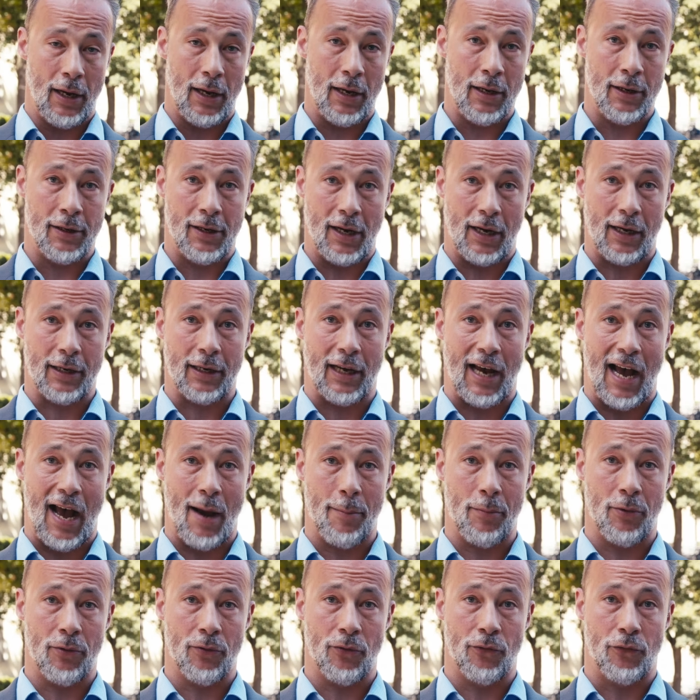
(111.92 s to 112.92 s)
in deren
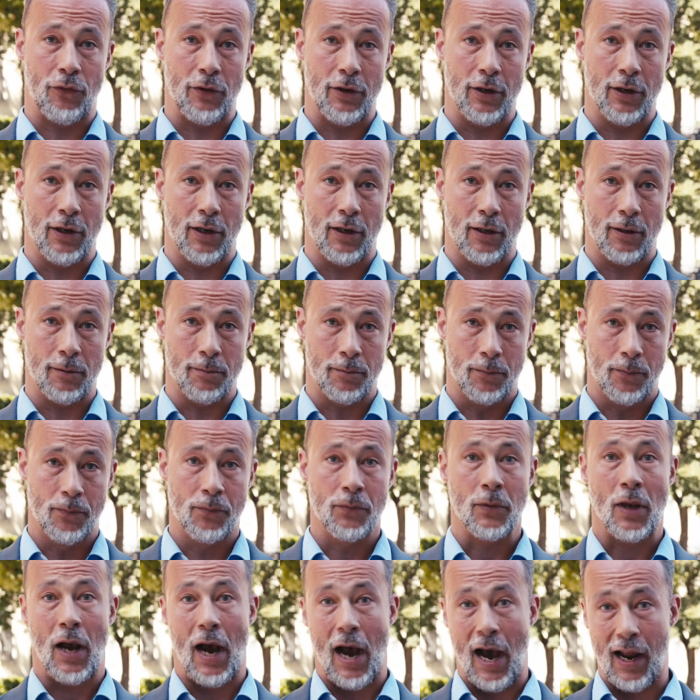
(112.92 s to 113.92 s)
Rahmen wir
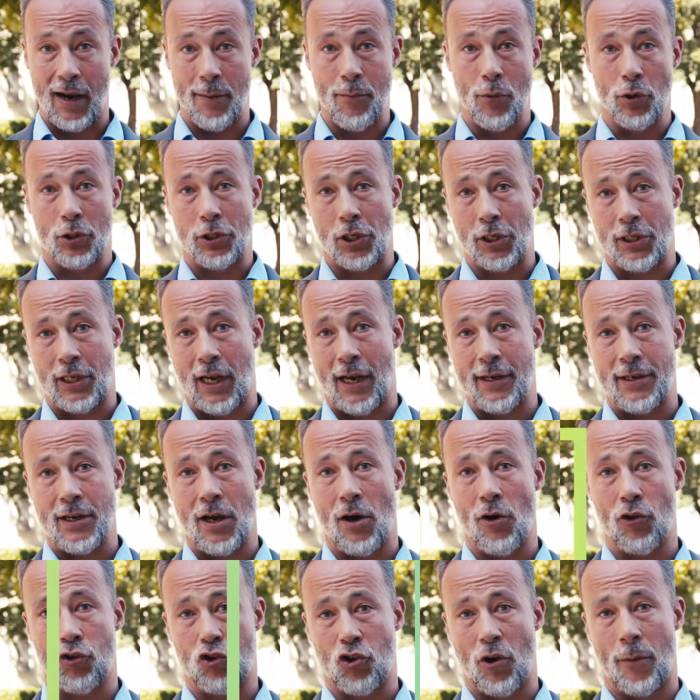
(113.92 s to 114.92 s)
alle Möglichkeiten
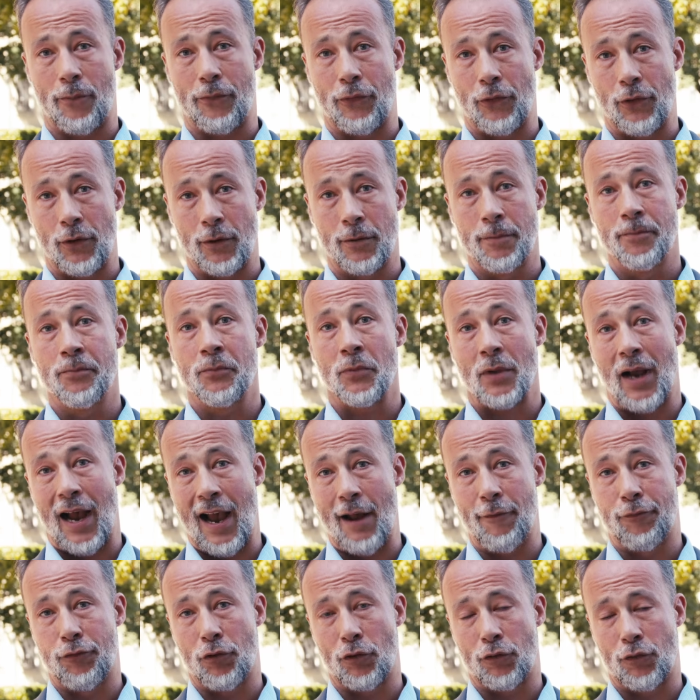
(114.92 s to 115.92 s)
ausschöpfen,
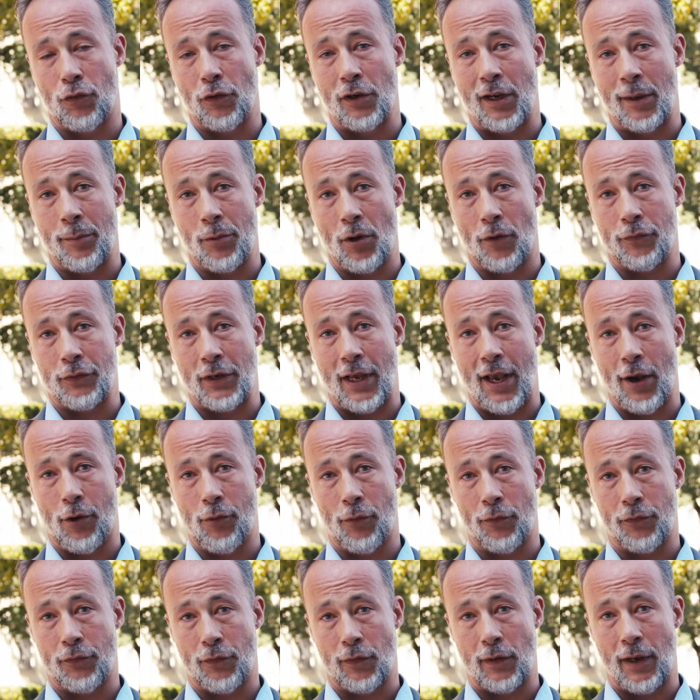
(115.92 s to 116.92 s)
Einfluss zu nehmen auf die
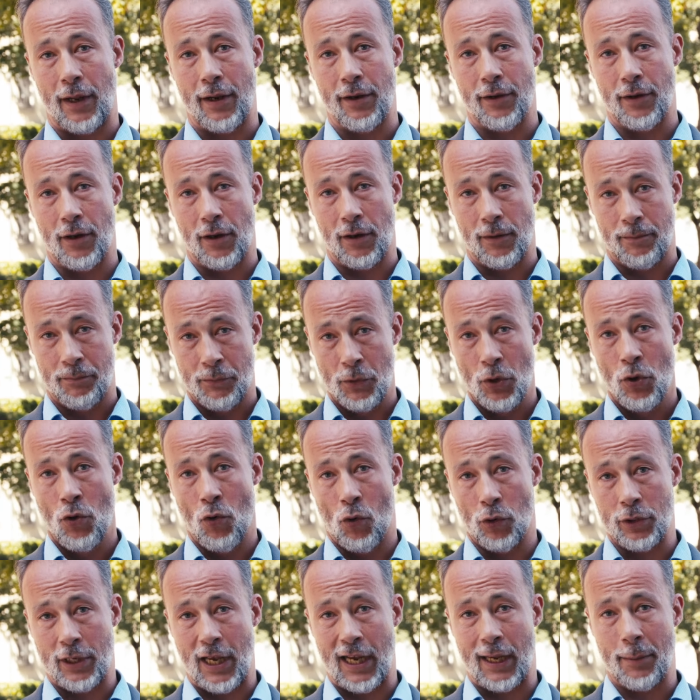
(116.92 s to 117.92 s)
Herkunftsländer
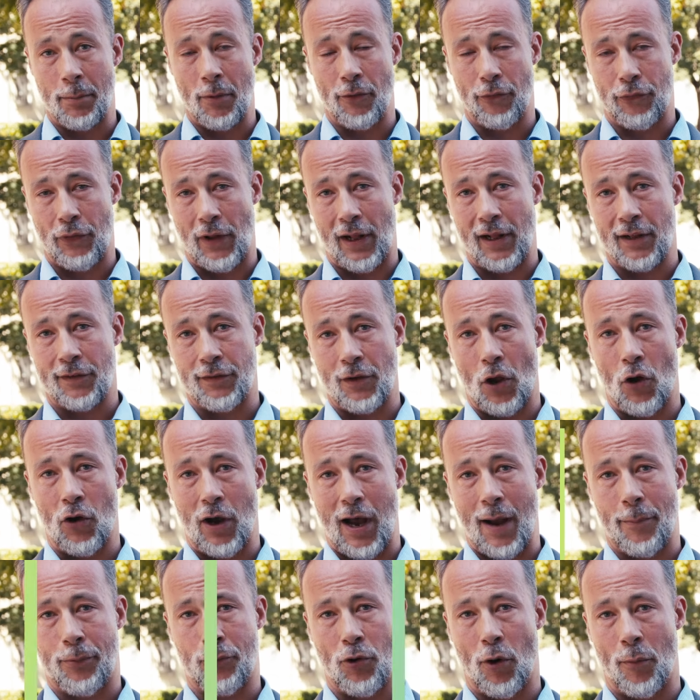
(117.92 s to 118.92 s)
und gegebenenfalls auch
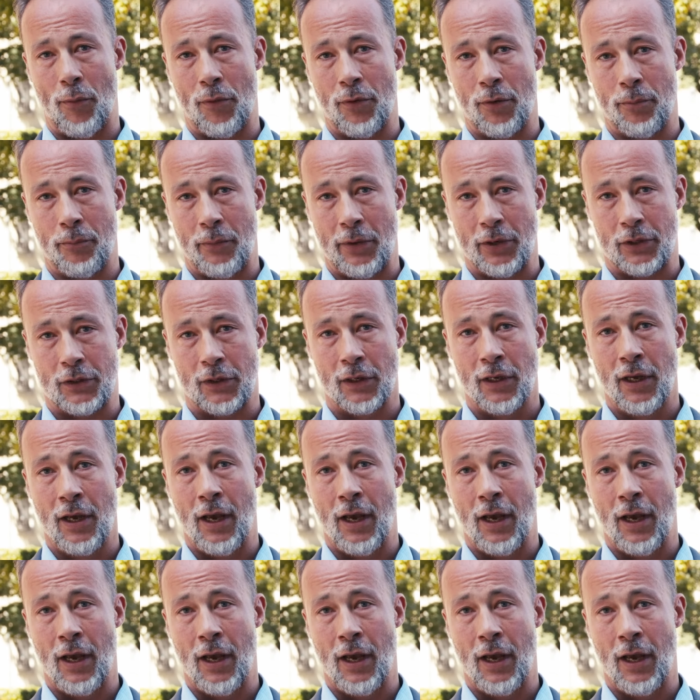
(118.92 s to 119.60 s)
Abkommen mit